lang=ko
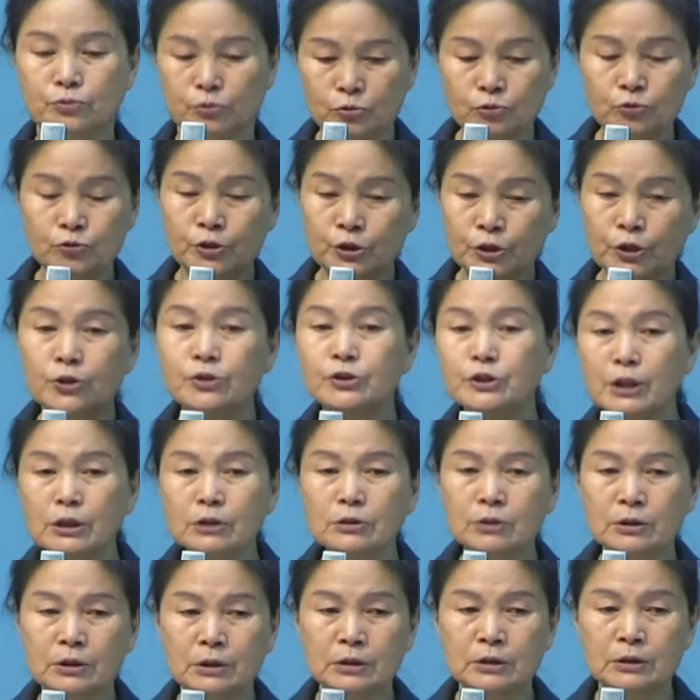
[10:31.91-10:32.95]
우리
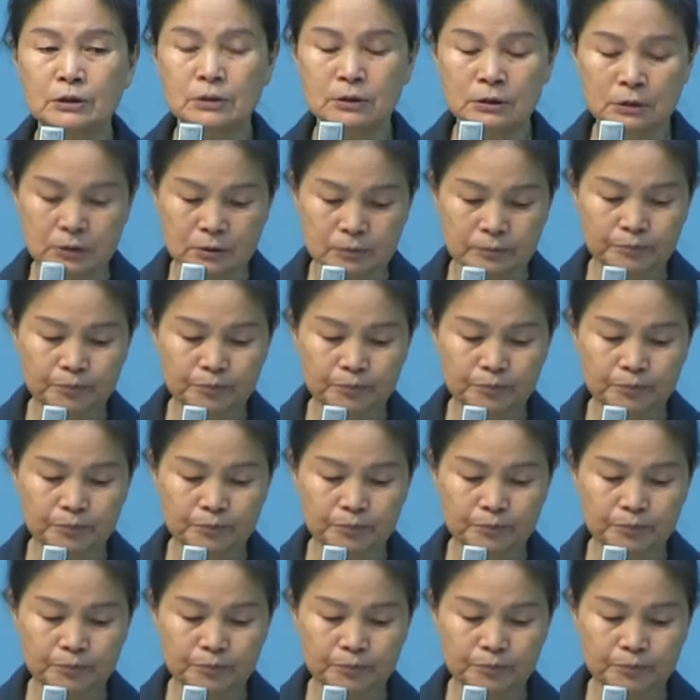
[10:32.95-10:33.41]
형제들이.